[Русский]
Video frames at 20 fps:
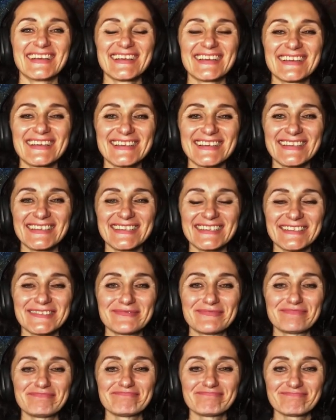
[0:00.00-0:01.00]
И
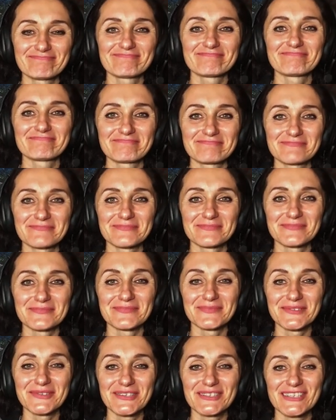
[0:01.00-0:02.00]

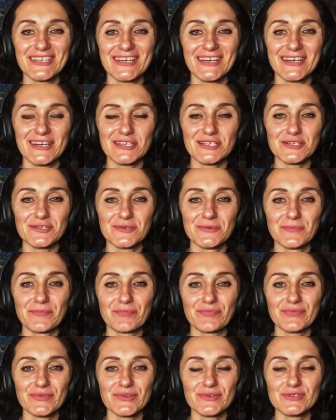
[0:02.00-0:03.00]
но это хорошо.
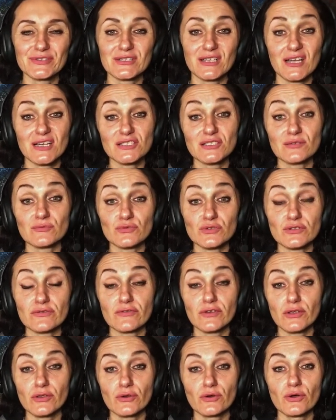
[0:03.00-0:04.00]
То есть каждому
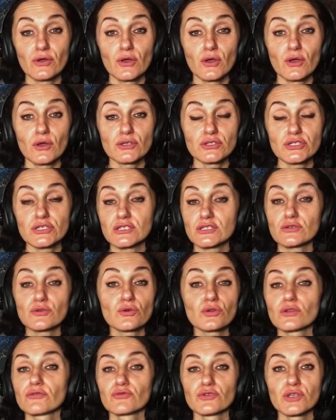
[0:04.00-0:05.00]
свое. Через
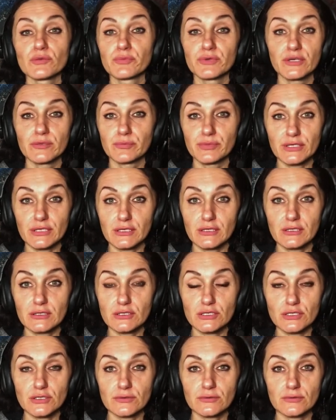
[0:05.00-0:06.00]
голову не
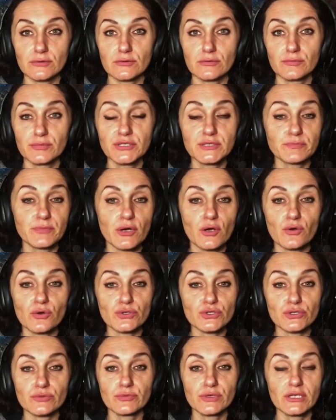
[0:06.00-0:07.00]
перепрыгнешь. Быть
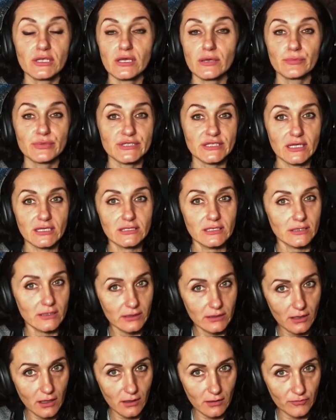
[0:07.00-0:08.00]
похожими не обязательно
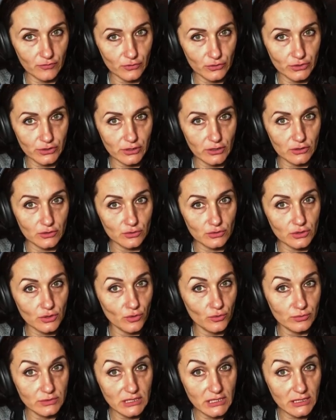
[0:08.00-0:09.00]
на кого-то. Кто-то
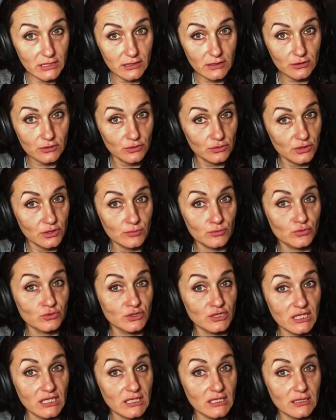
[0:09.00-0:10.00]
умнее, кто-то
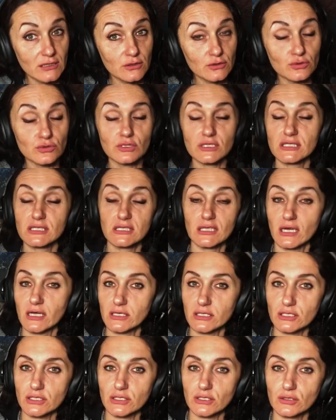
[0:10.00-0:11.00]
мудрее, кто-то
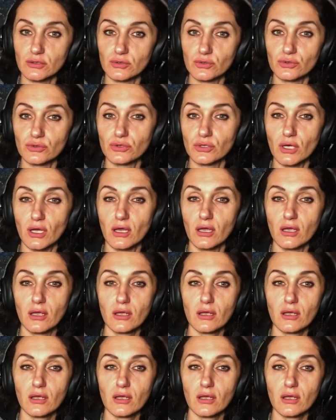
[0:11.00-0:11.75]
старше, кто-то